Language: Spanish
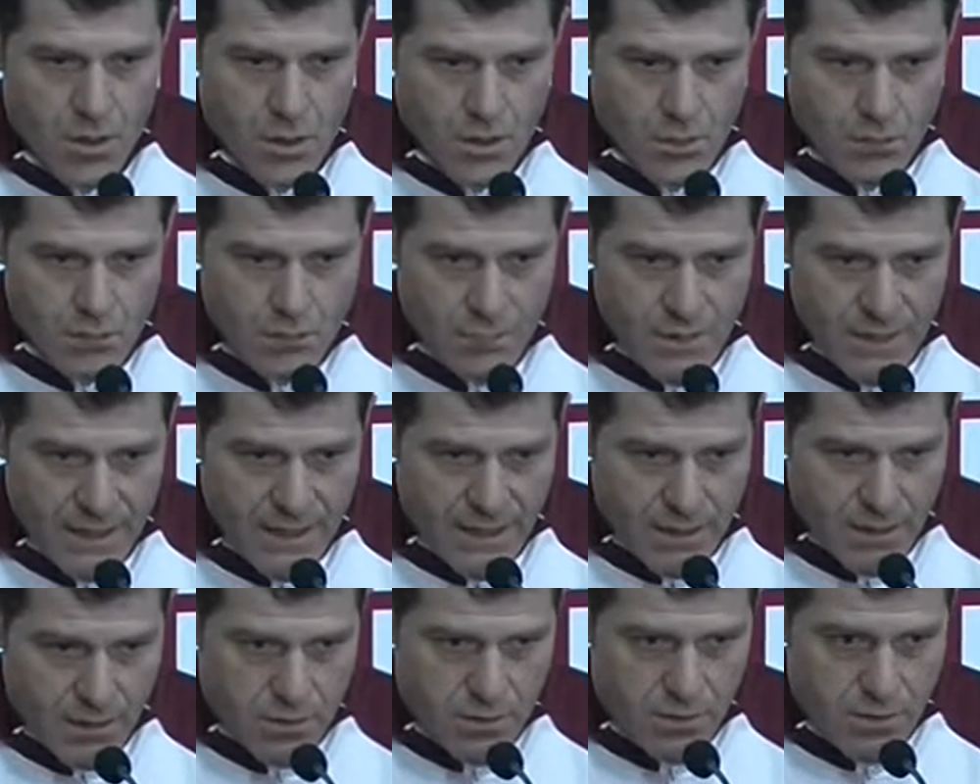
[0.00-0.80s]
ellos.
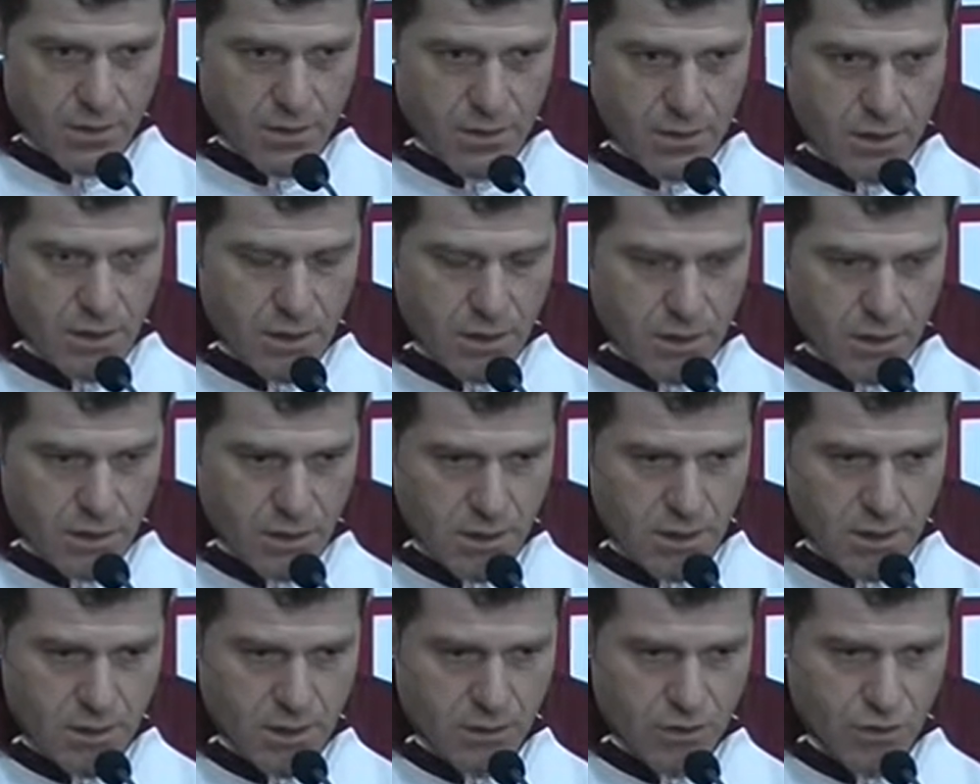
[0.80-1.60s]
Mirá,
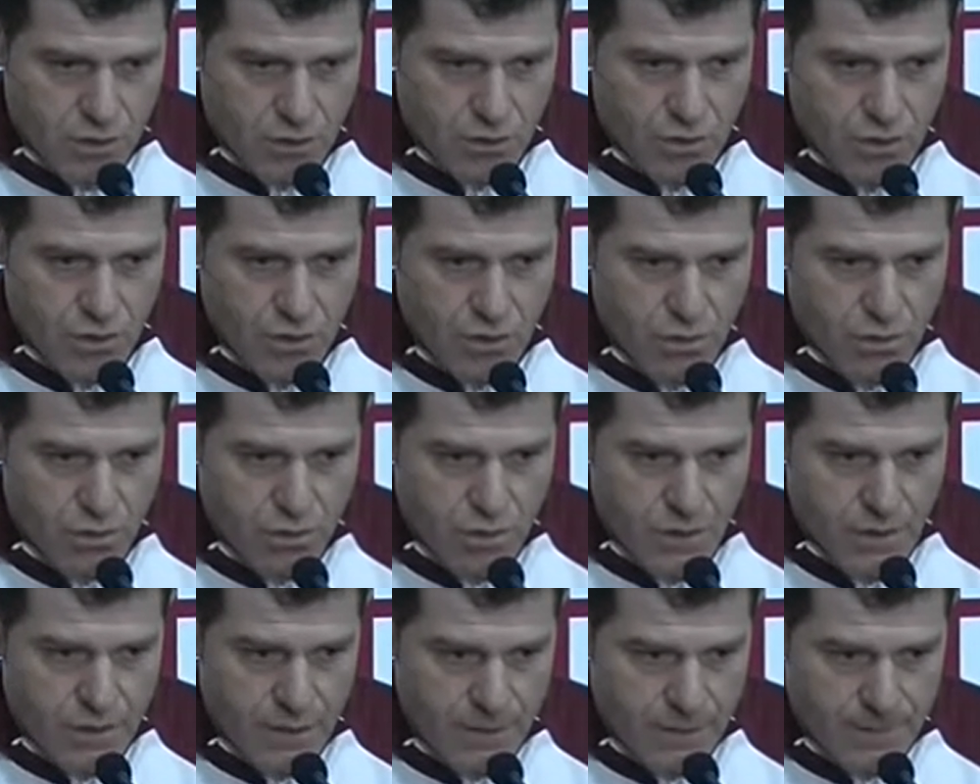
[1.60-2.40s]
eh, yo
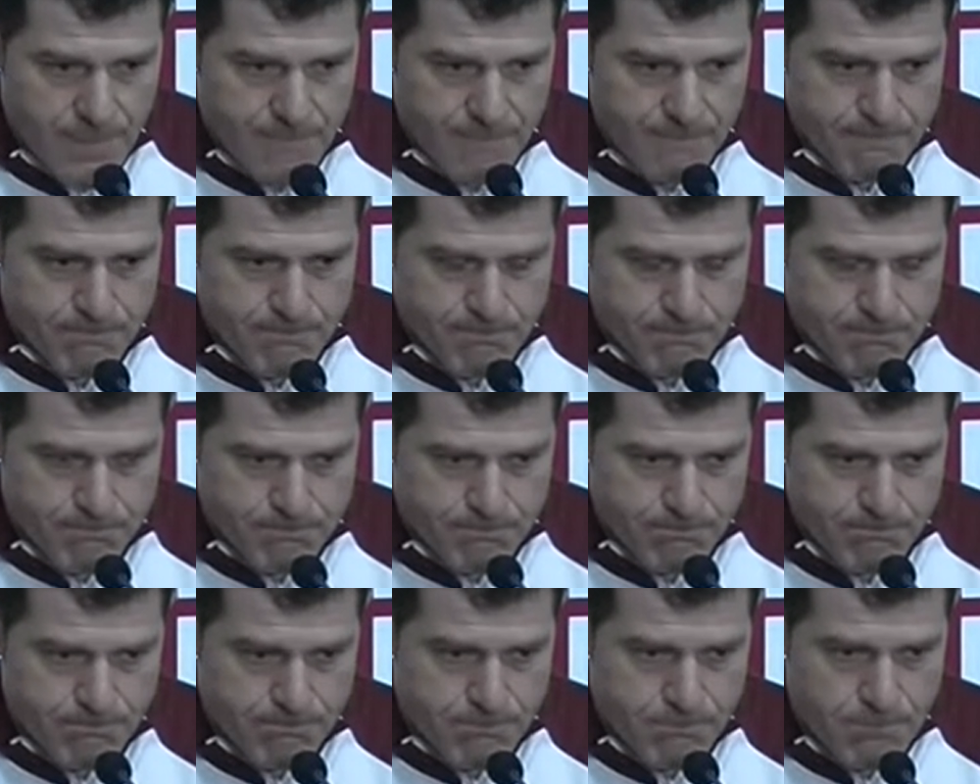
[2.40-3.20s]
digo que
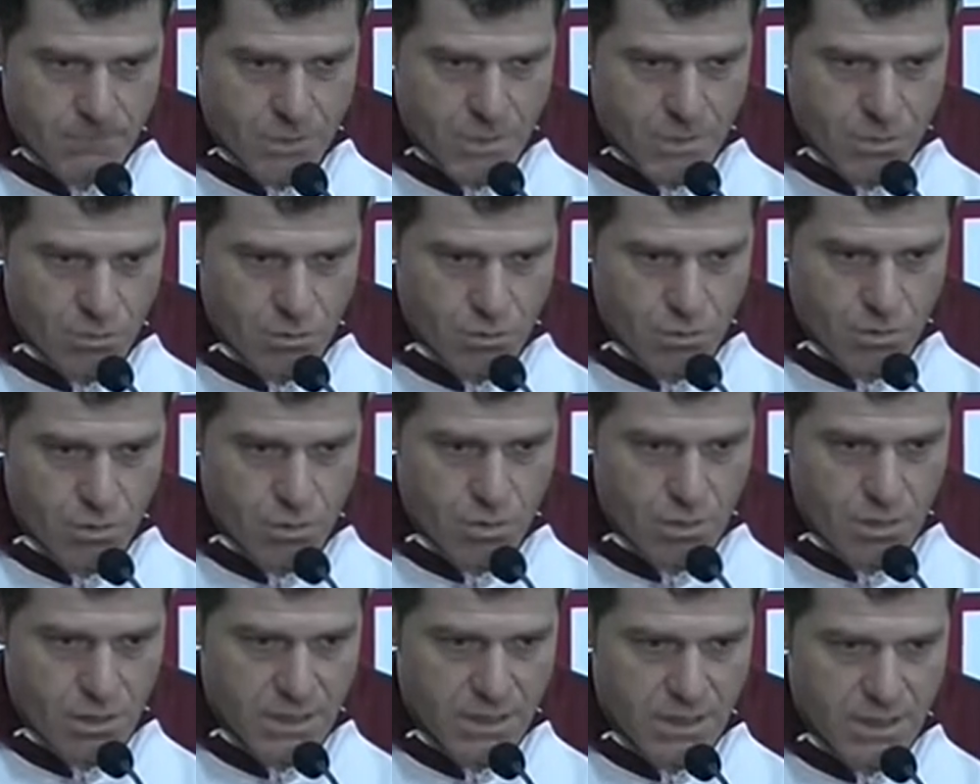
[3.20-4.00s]
mm,
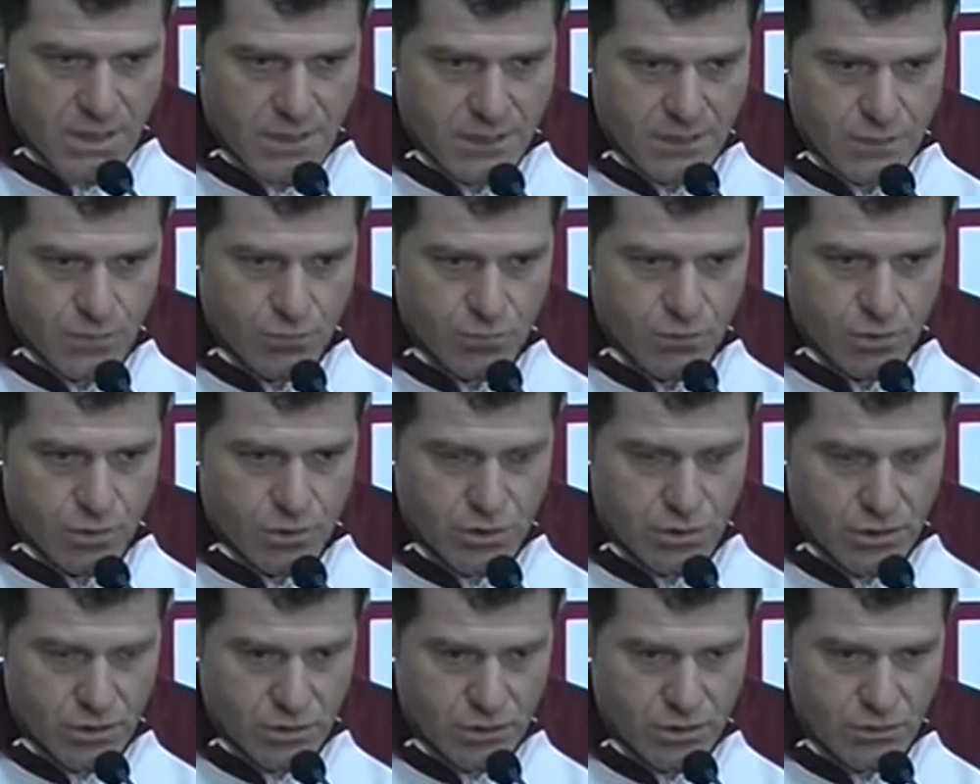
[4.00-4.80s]
uno analiza un
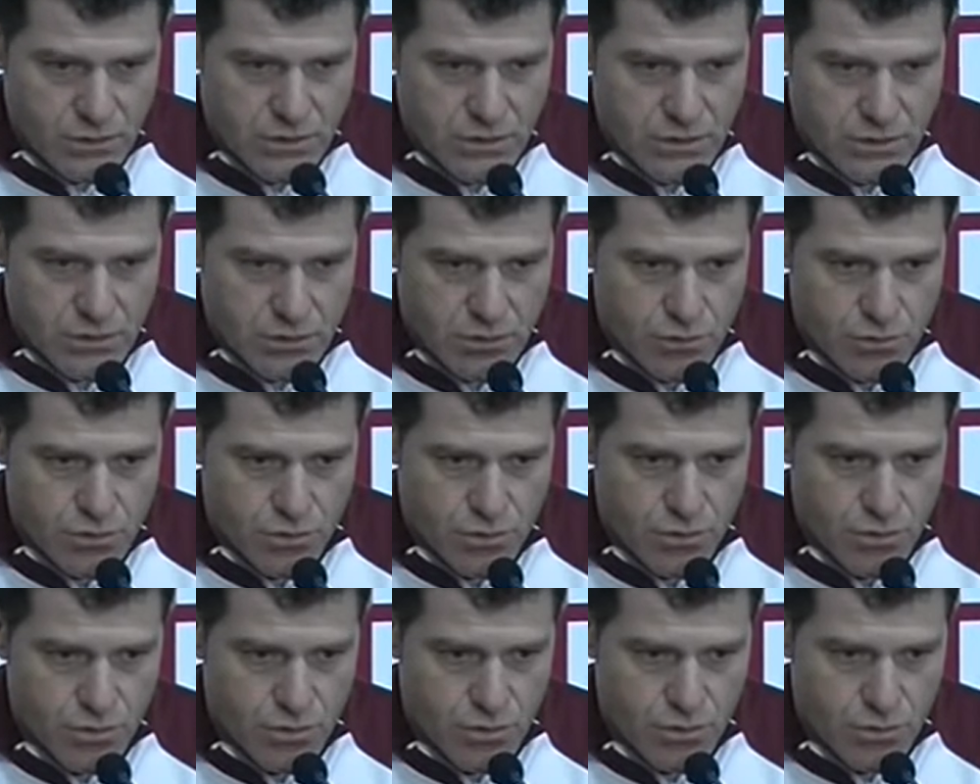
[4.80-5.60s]
montón de cosas.
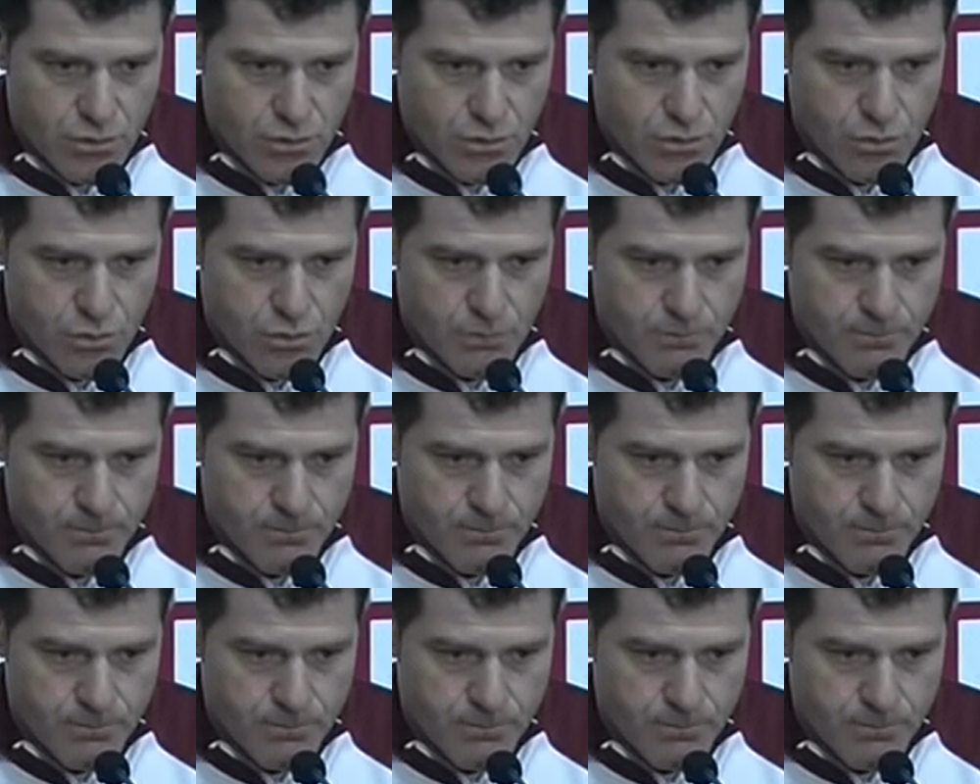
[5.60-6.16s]
Yo,